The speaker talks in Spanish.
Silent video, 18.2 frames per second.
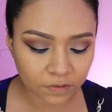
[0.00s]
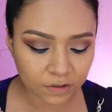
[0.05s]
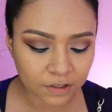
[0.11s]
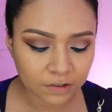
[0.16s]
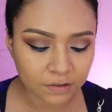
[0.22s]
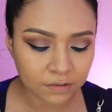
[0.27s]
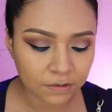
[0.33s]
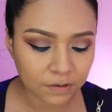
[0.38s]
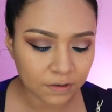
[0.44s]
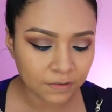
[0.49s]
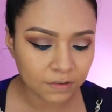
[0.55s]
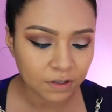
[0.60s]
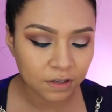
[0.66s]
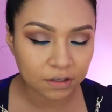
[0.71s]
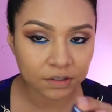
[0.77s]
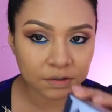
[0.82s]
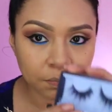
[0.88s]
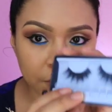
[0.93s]
estas,
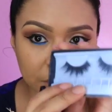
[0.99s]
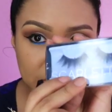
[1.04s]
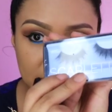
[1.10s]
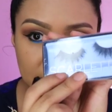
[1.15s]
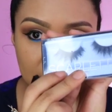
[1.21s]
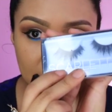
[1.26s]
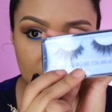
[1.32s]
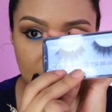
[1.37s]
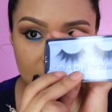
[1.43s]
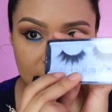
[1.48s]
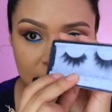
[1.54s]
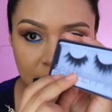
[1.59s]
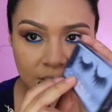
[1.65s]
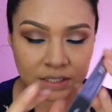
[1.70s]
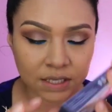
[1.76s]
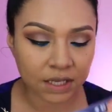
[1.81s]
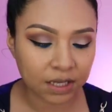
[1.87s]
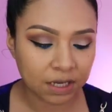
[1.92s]
estas pestañas
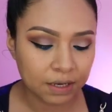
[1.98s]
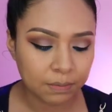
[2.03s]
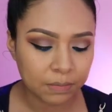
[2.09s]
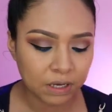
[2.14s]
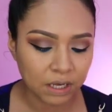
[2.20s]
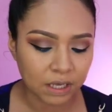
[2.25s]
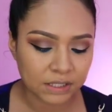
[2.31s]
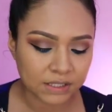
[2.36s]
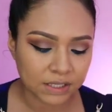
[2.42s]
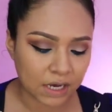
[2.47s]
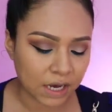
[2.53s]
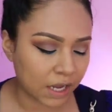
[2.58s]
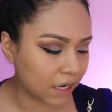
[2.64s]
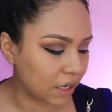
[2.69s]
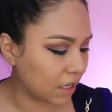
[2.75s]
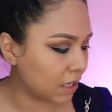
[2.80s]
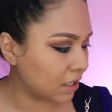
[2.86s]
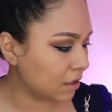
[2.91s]
que se llaman
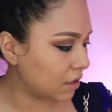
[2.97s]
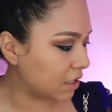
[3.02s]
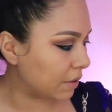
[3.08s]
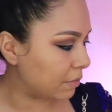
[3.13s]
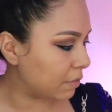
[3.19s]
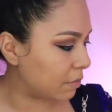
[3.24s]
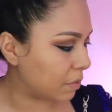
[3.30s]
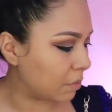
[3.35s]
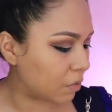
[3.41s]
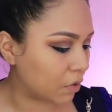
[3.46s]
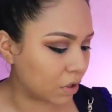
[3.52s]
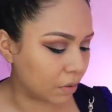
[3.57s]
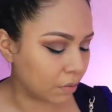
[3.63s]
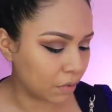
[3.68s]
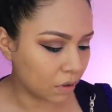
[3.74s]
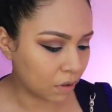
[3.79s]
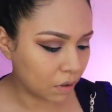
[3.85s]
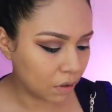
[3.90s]
Scarlet. Dame, mi amor, dame.